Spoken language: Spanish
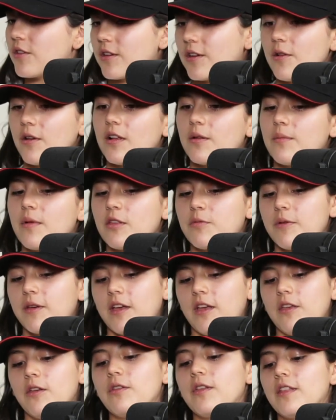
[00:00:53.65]
Creo que el más
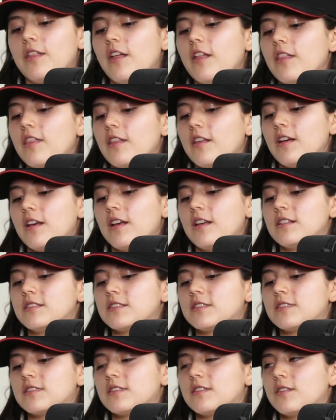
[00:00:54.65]
pequeño de edad
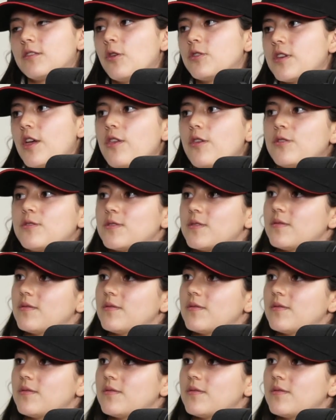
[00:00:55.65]
es dos años.